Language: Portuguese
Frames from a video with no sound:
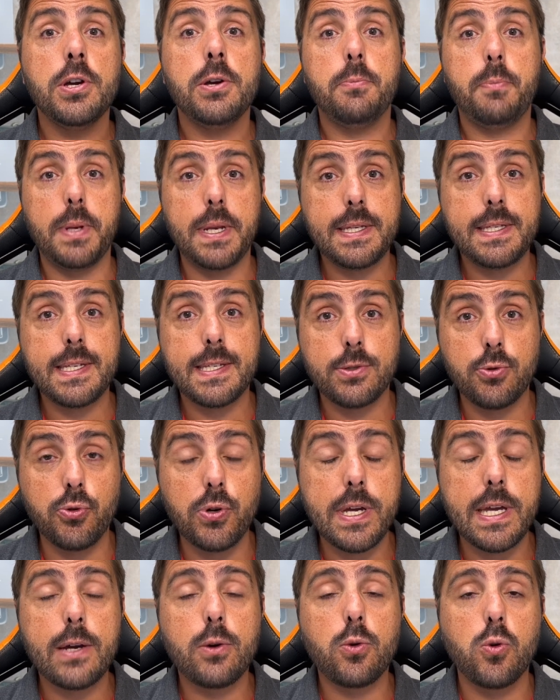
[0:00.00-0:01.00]
precisou
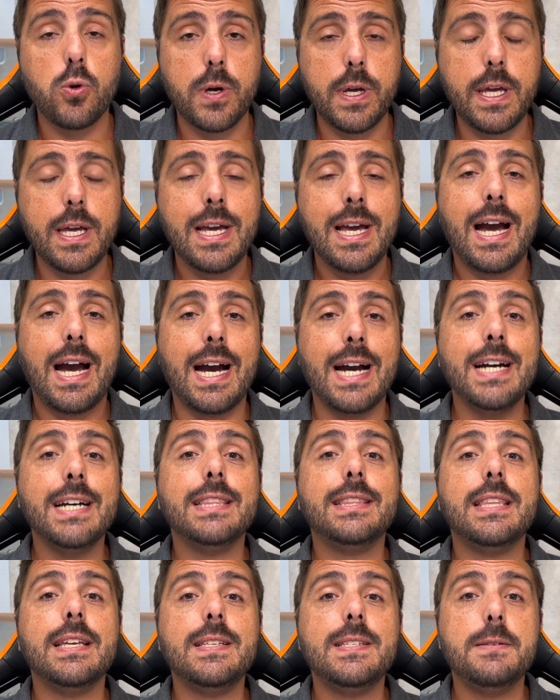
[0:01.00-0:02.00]
recorrer a
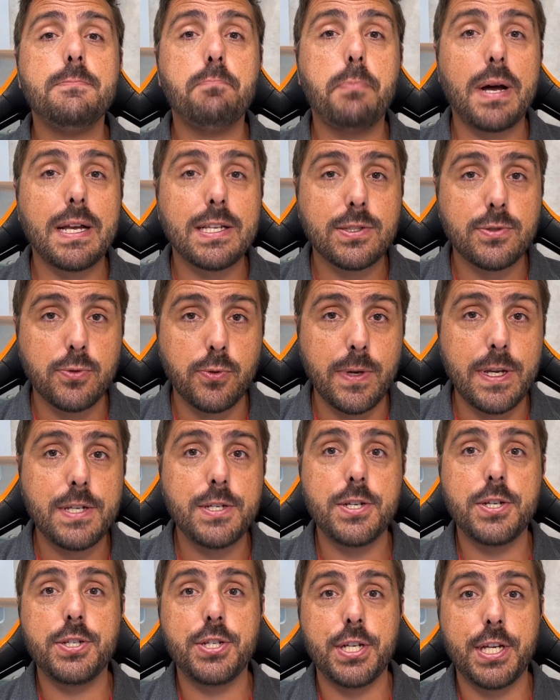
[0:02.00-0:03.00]
antecipações
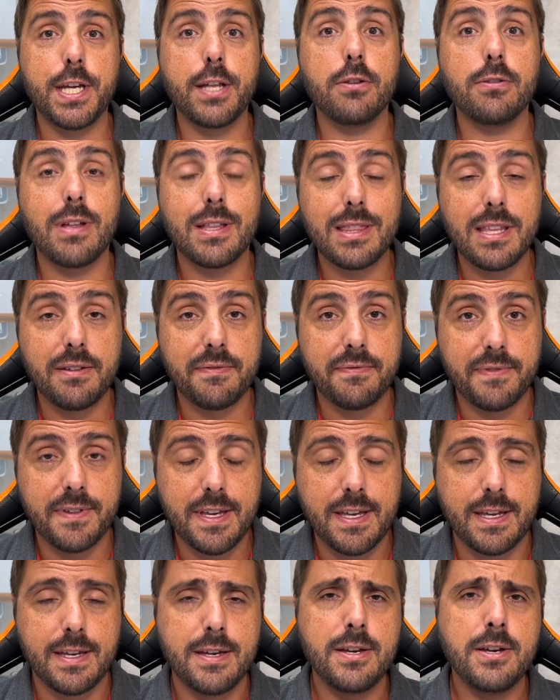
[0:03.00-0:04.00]
de dinheiro da TV.